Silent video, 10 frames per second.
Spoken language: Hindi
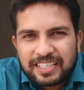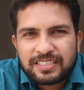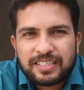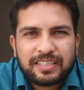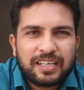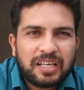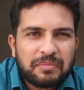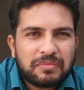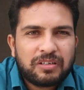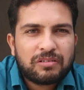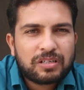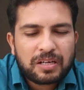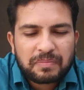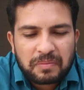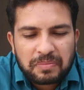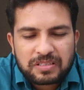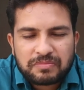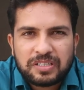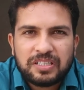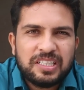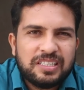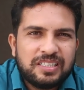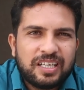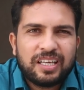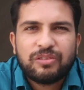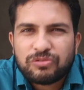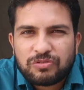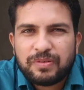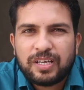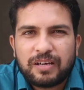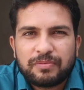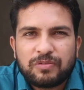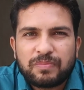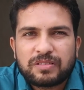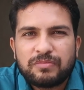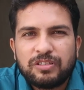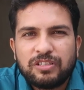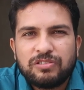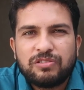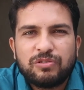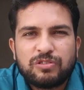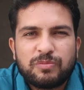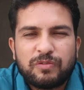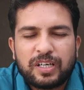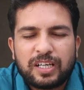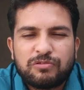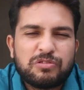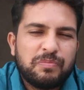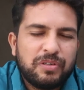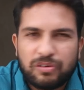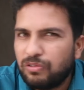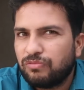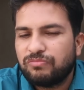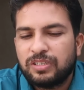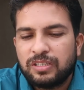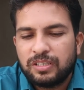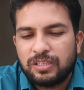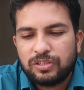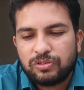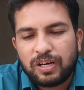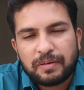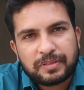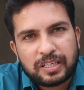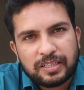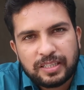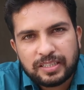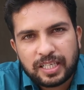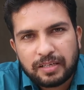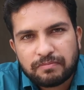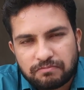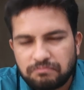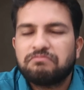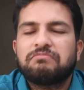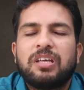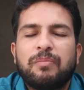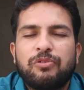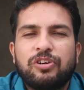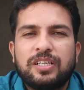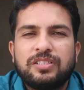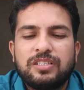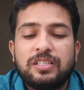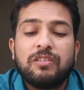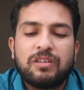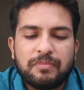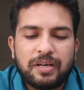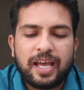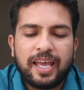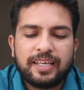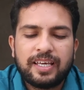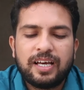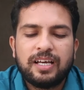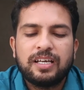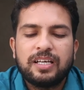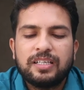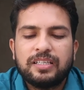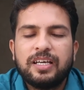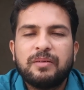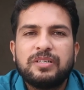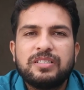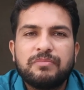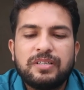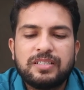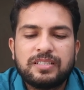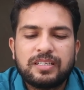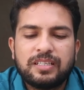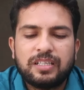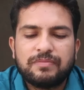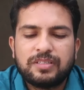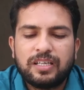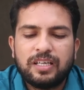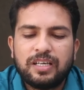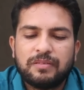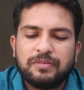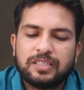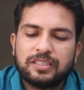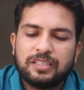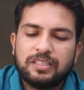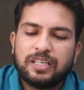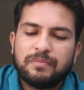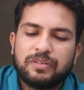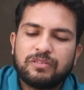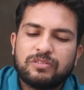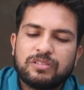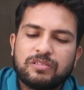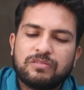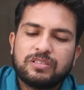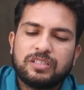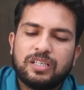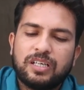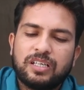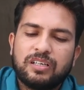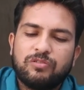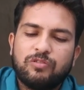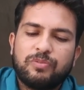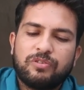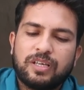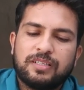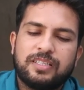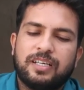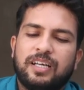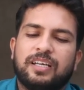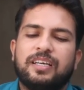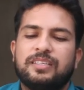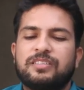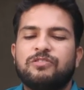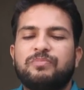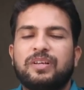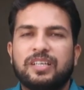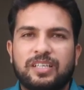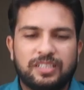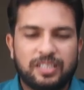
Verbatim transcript: एस जे कैम और आपके पास में डी जी आई कुछ भी आपके पास में डी जी ओजमो वगैरह कुछ भी हो तो आपके लिए ये इंपॉर्टेंट चीज़ है और अब है क्या ये अमेजन बेसिक्स की तरफ से है आप देख सकते हैं यहाँ पर कौन से कौन से दिखाए गए गोप्रो केस दिखाया गया इसके ऊपर लेकिन